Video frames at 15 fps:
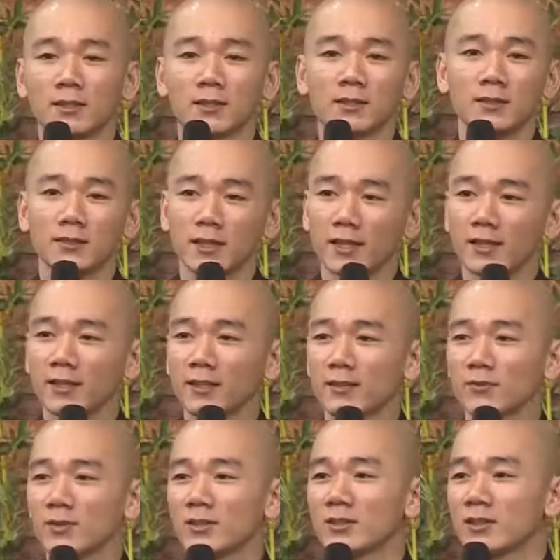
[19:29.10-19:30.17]
kinh
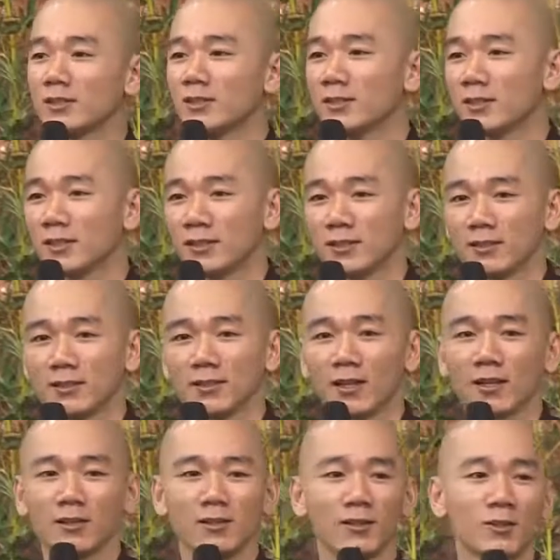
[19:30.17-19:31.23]
tế, về chính trị,
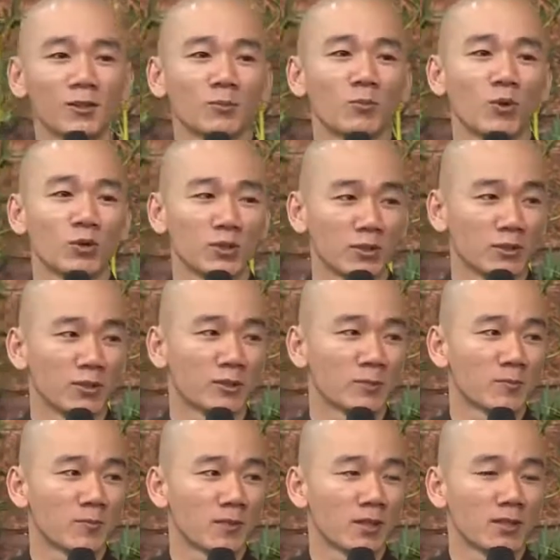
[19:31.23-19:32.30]
năng lượng, môi trường.
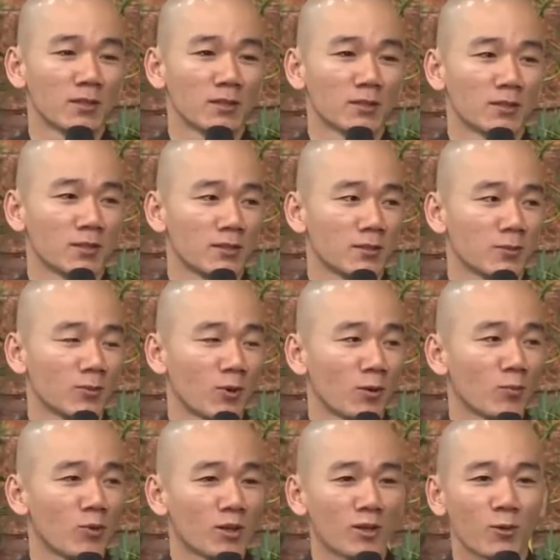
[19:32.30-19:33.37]
Thì cũng
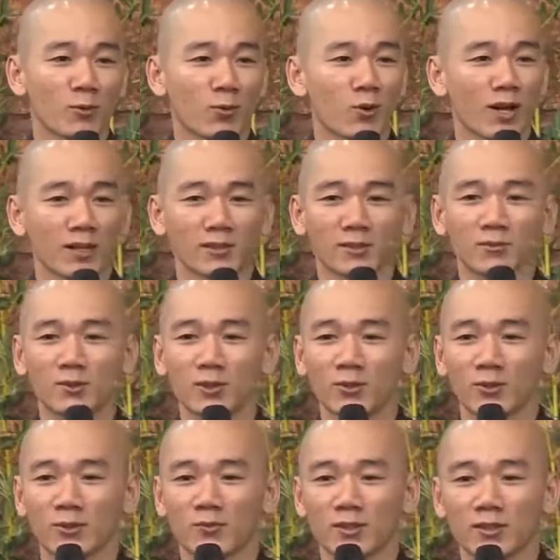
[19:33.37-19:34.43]
có một cái khủng hoảng như vừa
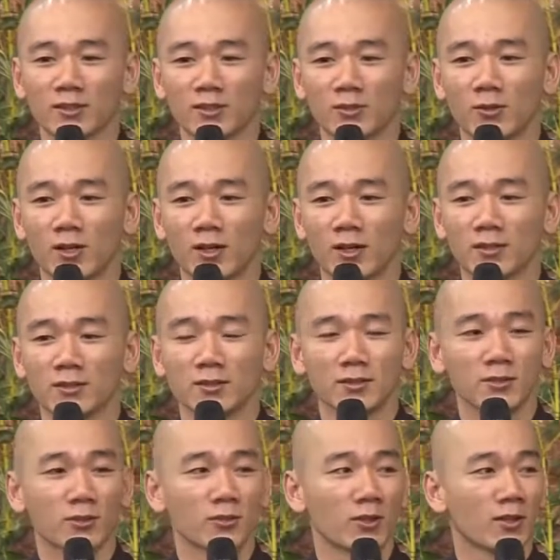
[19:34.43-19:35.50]
rồi Phật tử Hoàng Anh
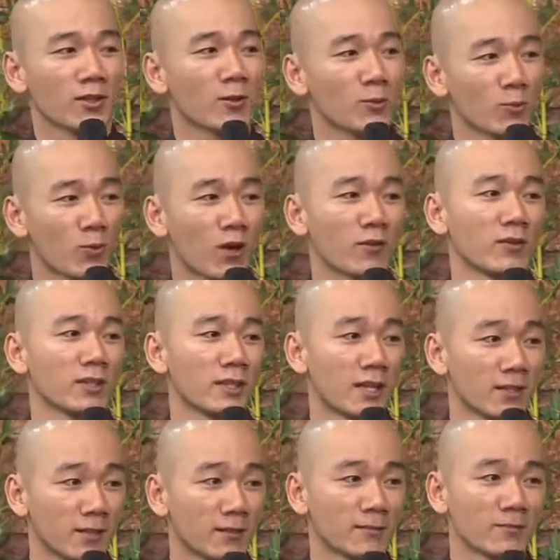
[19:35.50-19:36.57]
Sướng có nói là khủng hoảng về
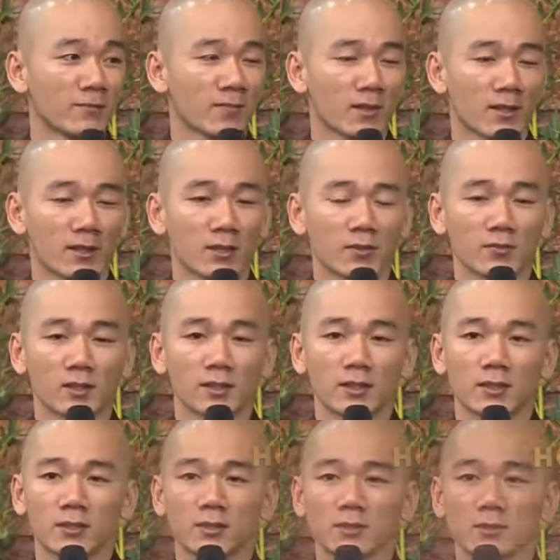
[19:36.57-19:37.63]
gia đình. Vậy
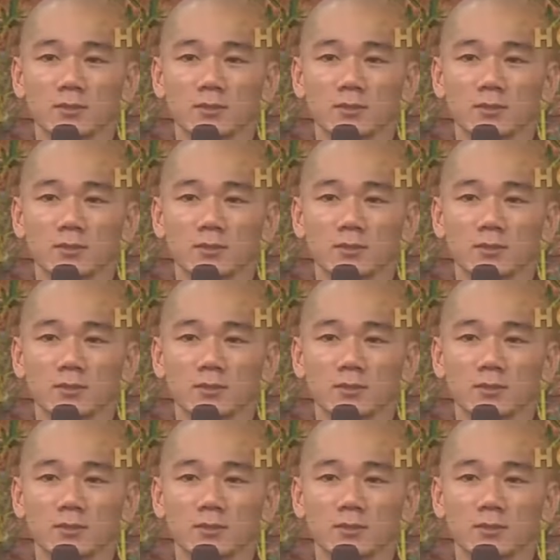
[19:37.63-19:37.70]
thì